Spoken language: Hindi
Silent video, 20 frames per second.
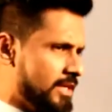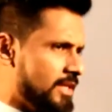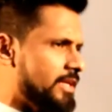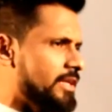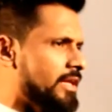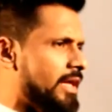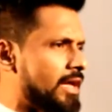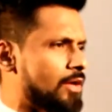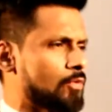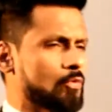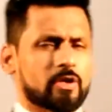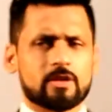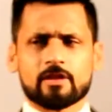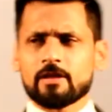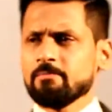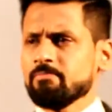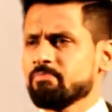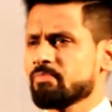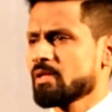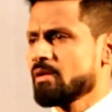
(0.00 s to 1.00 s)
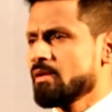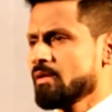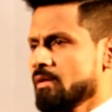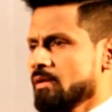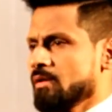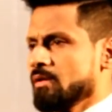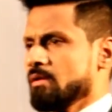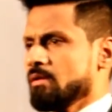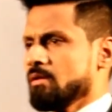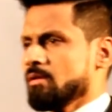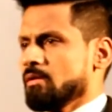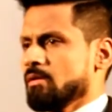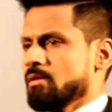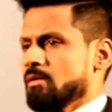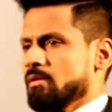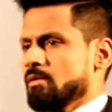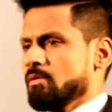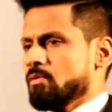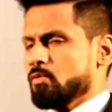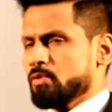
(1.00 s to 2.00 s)
लेने आए हुए थे
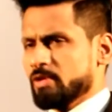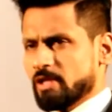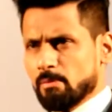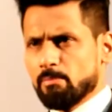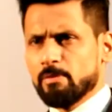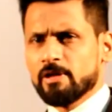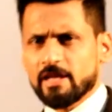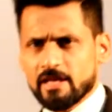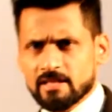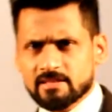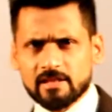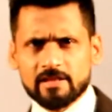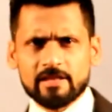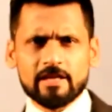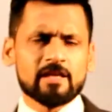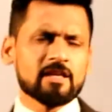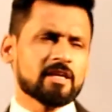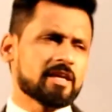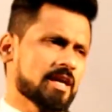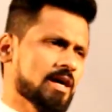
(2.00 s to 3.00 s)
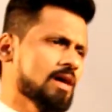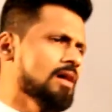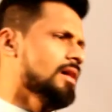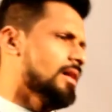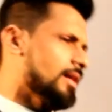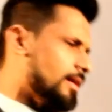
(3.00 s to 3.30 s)
उनकी मीटिंग्स अटेंड किया